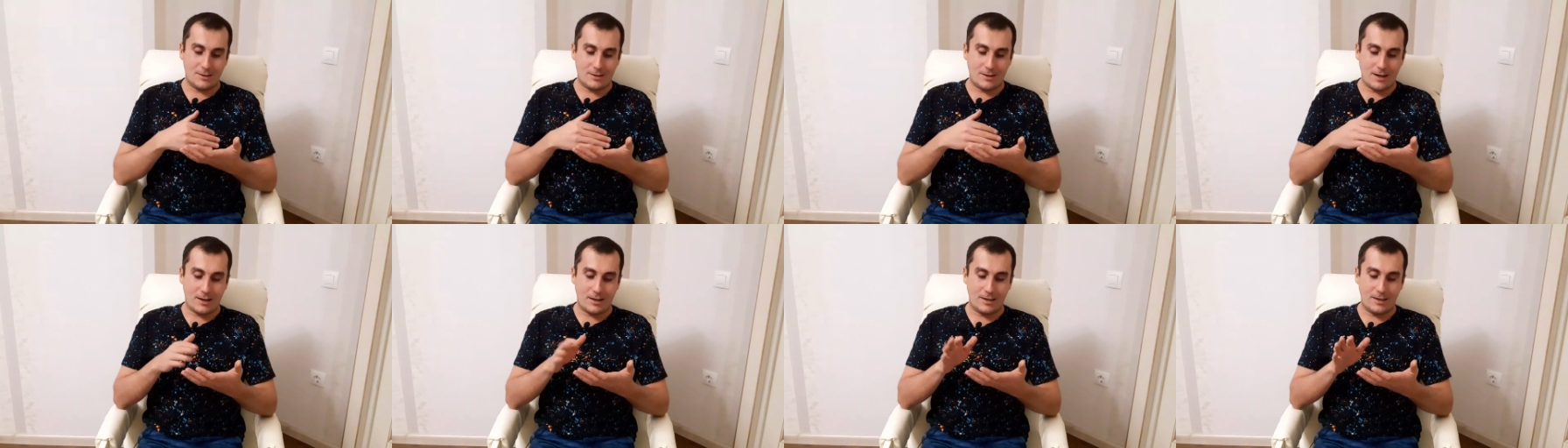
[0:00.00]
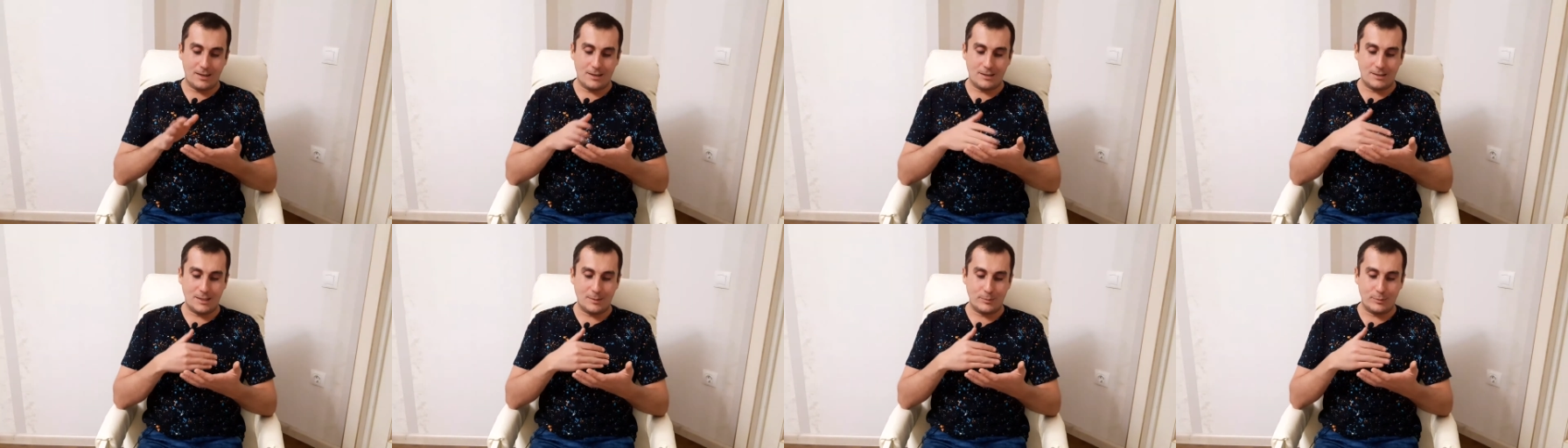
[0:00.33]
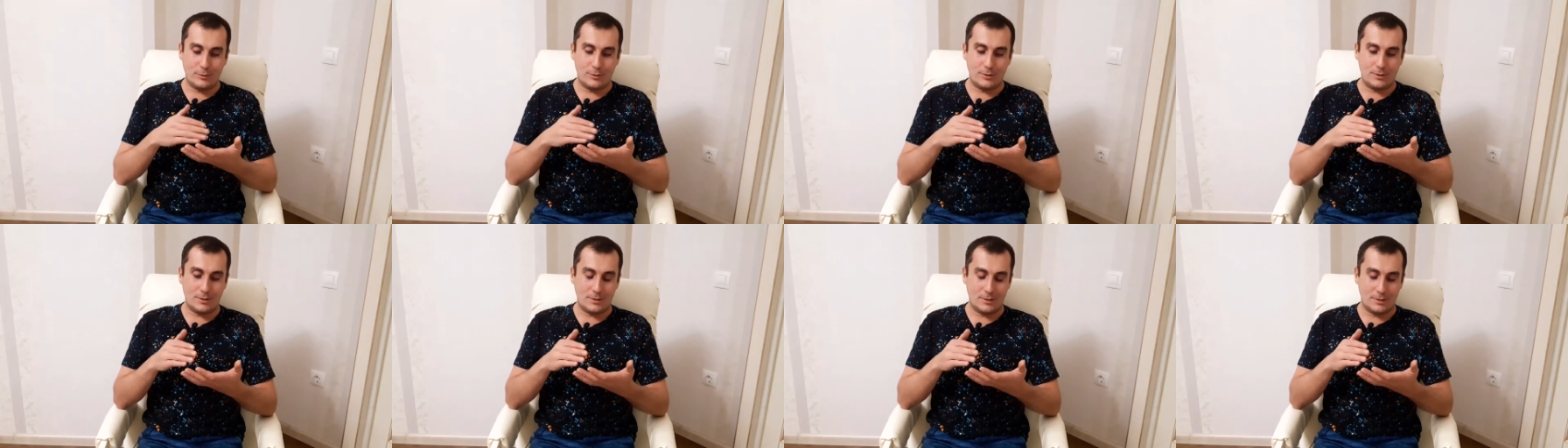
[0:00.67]

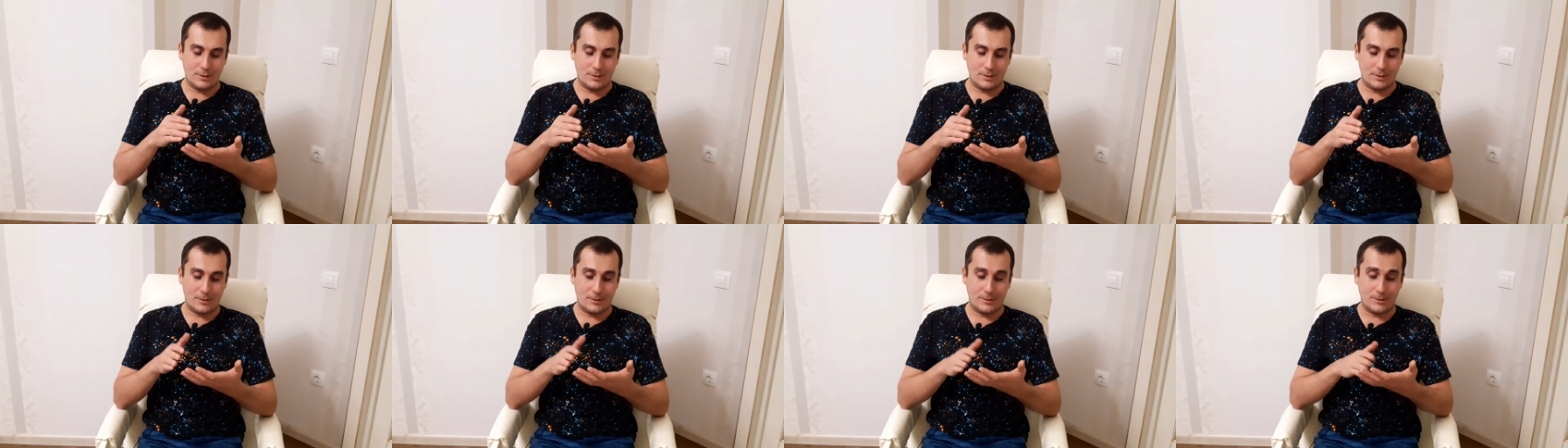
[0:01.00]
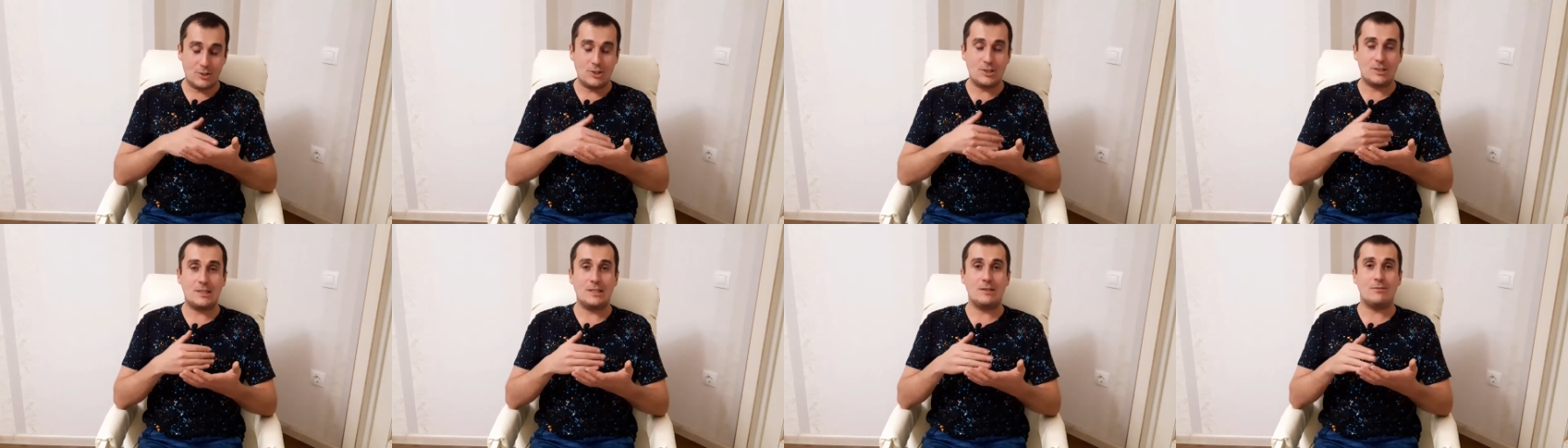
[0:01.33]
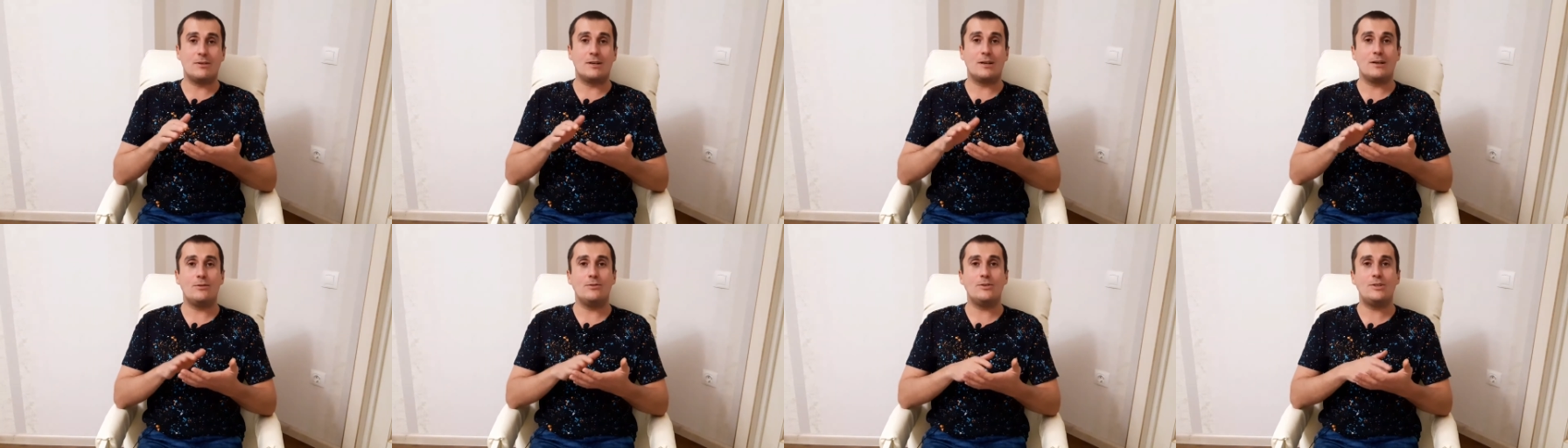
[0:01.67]
каких-нибудь э,
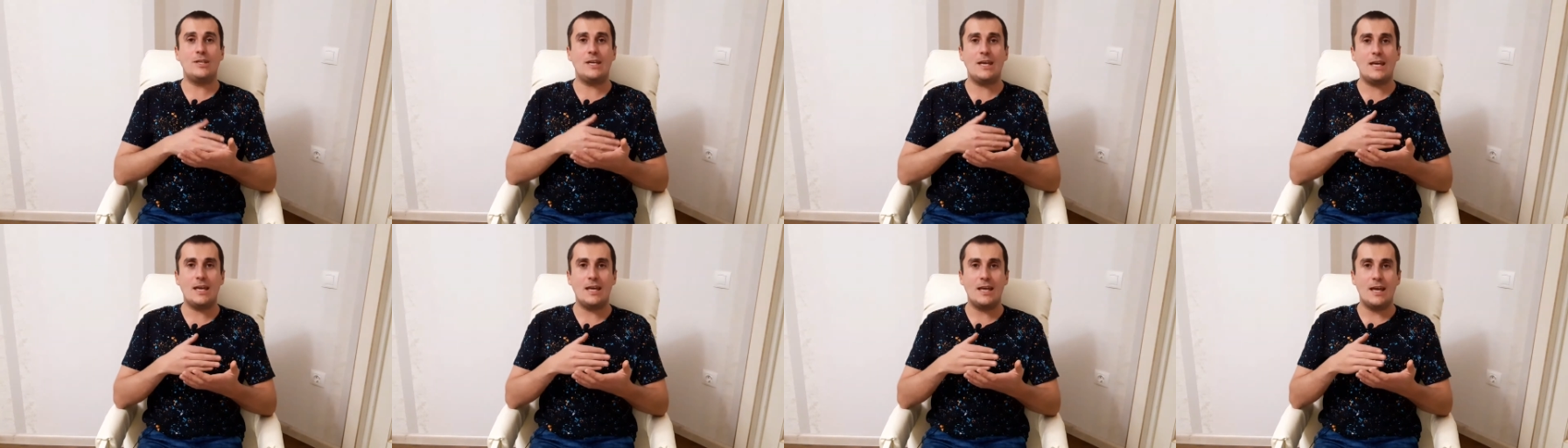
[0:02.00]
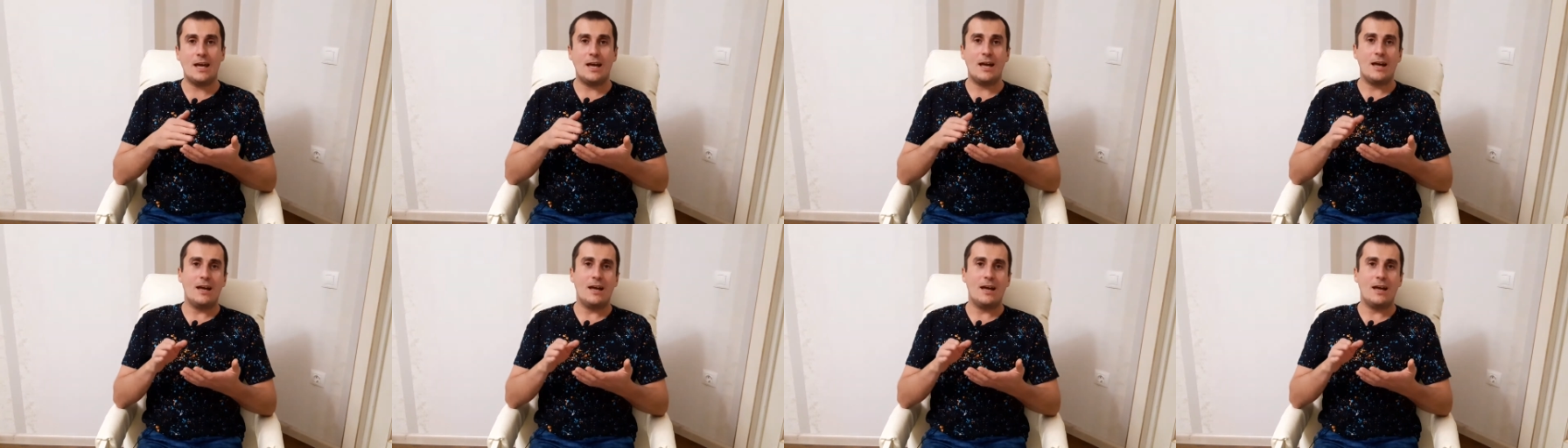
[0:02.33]
счастливых людей,